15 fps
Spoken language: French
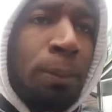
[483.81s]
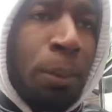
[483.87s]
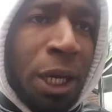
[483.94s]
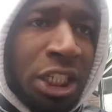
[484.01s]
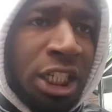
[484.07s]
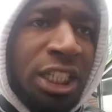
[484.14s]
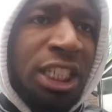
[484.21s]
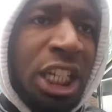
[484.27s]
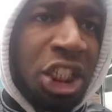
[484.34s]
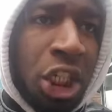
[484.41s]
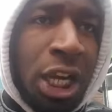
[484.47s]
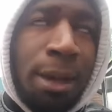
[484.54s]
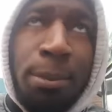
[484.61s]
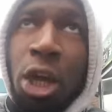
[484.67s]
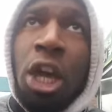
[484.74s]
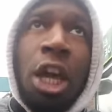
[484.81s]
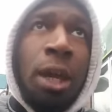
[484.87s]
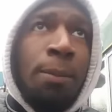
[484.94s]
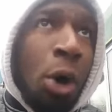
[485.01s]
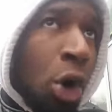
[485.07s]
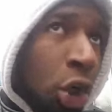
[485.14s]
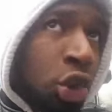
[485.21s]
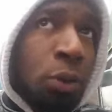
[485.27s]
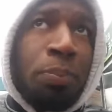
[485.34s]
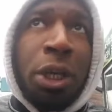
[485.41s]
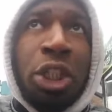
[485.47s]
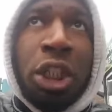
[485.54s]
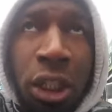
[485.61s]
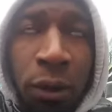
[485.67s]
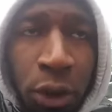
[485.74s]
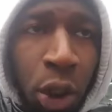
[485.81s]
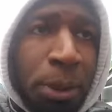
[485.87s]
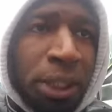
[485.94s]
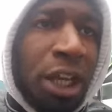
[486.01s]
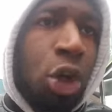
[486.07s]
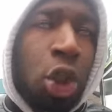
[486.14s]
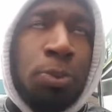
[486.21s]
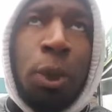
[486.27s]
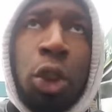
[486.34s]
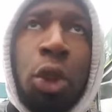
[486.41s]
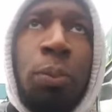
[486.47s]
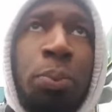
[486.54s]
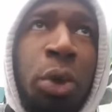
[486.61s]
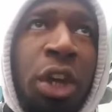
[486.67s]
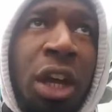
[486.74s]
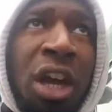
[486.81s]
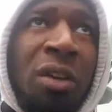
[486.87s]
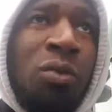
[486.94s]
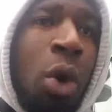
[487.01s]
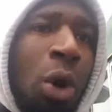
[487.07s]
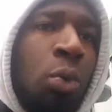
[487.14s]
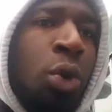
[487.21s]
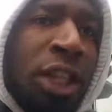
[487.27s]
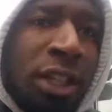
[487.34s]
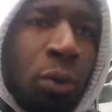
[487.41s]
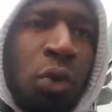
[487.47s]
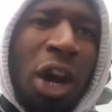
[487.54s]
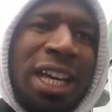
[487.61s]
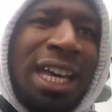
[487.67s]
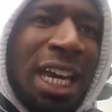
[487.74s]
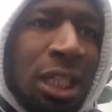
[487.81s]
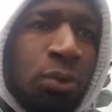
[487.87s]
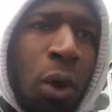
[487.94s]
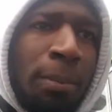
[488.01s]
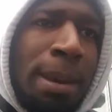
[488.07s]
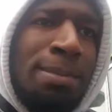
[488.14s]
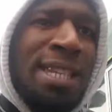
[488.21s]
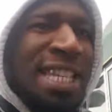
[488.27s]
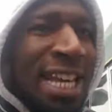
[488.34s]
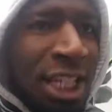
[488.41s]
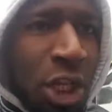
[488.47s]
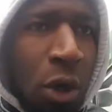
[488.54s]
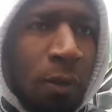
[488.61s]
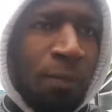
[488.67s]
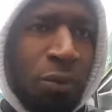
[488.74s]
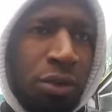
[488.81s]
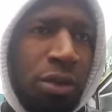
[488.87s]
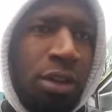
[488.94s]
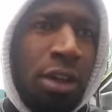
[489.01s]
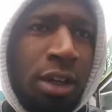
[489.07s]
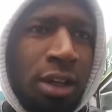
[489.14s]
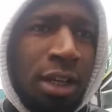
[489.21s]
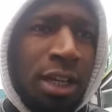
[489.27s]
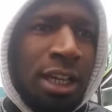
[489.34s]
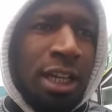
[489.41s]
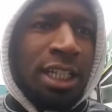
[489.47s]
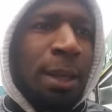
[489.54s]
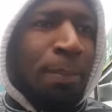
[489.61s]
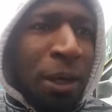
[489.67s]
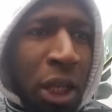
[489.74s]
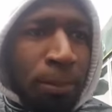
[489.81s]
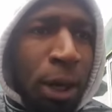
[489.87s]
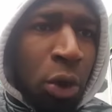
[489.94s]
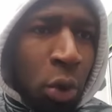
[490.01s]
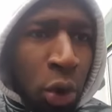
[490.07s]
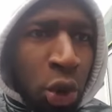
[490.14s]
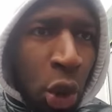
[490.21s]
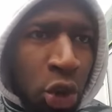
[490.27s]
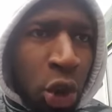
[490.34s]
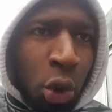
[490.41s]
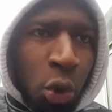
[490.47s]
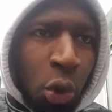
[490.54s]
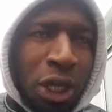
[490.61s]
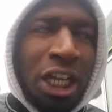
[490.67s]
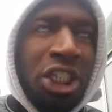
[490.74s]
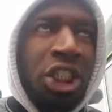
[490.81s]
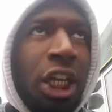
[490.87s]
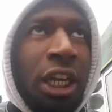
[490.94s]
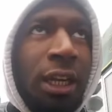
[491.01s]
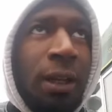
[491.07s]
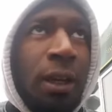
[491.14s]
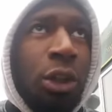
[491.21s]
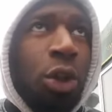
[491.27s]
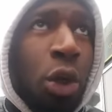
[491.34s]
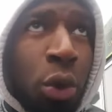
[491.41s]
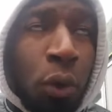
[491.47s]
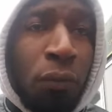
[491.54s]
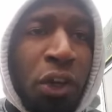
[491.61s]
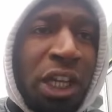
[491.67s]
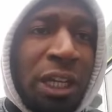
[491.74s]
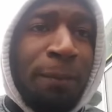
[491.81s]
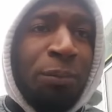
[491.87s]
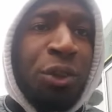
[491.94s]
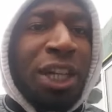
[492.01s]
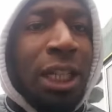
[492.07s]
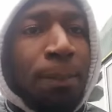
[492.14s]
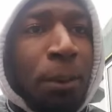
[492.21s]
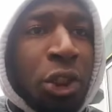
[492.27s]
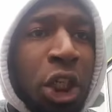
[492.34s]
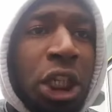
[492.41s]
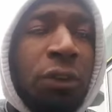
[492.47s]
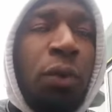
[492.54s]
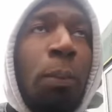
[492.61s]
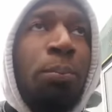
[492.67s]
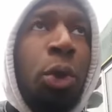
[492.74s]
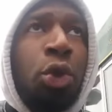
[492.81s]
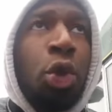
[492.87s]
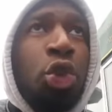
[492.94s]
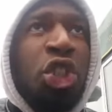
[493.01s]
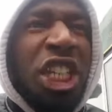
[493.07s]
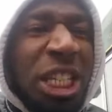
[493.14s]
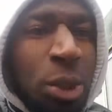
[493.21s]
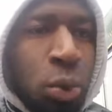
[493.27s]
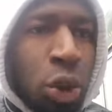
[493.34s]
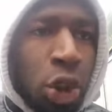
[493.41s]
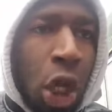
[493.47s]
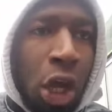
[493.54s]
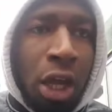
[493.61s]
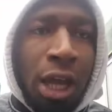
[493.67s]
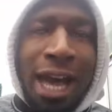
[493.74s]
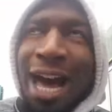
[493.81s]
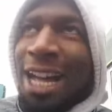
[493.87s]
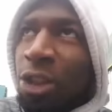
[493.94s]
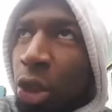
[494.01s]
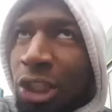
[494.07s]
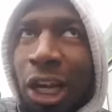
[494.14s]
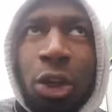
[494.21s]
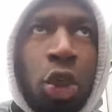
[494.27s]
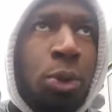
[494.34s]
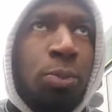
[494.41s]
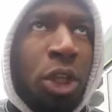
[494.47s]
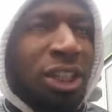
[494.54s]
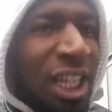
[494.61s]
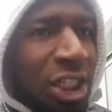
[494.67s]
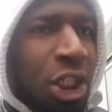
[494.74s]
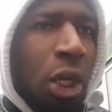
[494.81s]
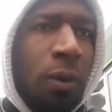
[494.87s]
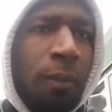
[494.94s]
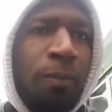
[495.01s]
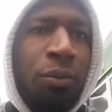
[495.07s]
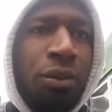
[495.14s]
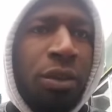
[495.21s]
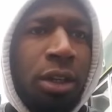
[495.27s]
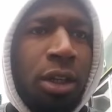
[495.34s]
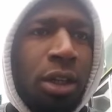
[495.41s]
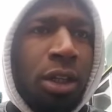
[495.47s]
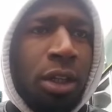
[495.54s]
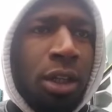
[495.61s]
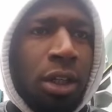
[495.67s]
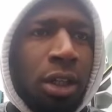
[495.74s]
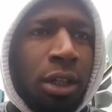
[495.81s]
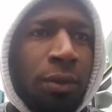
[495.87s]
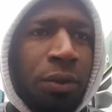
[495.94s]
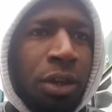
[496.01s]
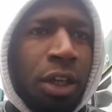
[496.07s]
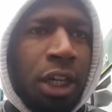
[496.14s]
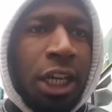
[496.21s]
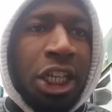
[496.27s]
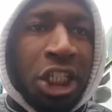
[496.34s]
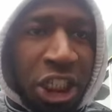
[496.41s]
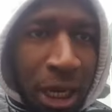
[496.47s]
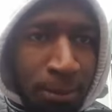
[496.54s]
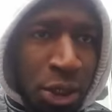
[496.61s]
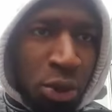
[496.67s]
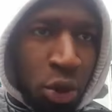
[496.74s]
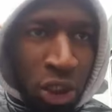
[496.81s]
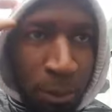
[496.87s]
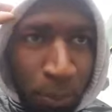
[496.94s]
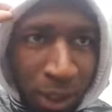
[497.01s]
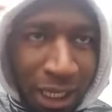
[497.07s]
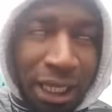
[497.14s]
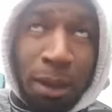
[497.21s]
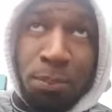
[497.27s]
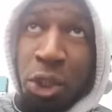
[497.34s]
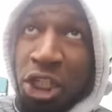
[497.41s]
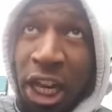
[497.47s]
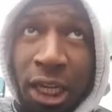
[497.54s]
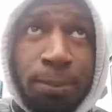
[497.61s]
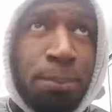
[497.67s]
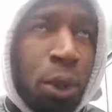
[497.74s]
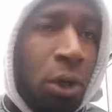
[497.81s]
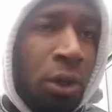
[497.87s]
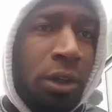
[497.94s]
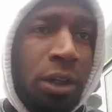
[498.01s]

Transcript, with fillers: peut acheter des HLM, et eh ben on rentre une personne qui demande un logement depuis voire 8, voire 15, voire même 16 ans. C'est pas normal qu'aujourd'hui, dans nos quartiers, dans nos villes, il y a des personnes qui font plus de 18 ans à attendre un logement décent. Et je tiens à m'excuser pour la carpuche car il pleut.